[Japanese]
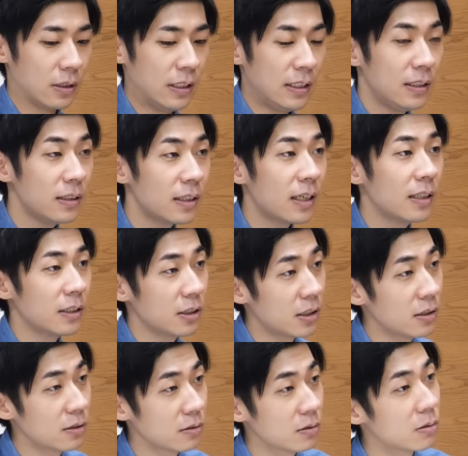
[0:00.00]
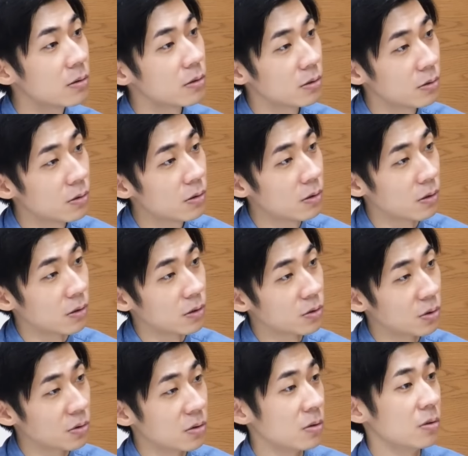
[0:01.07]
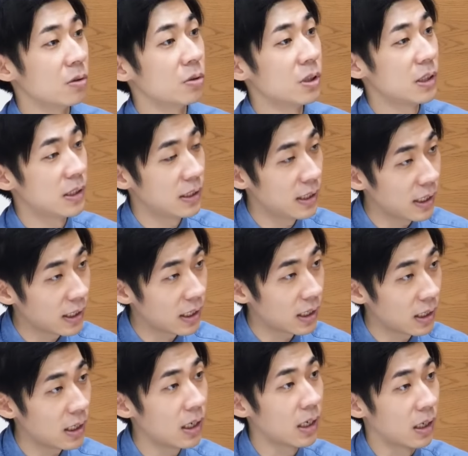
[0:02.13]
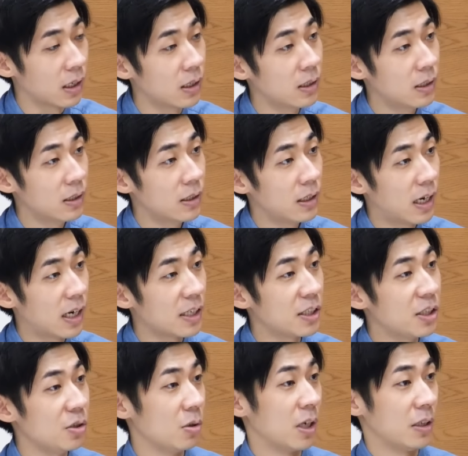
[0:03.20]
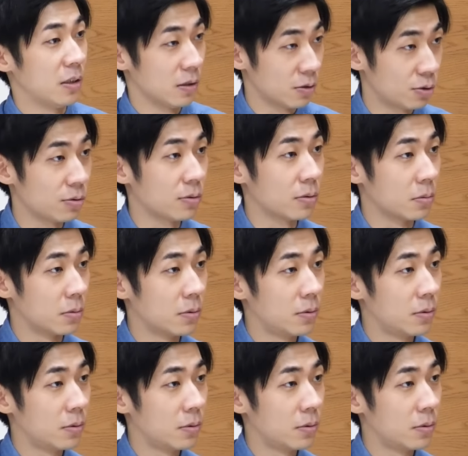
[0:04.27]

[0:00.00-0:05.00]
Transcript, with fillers: インターナショナルスクールを卒業してから アイシーユー 入ったんですよ。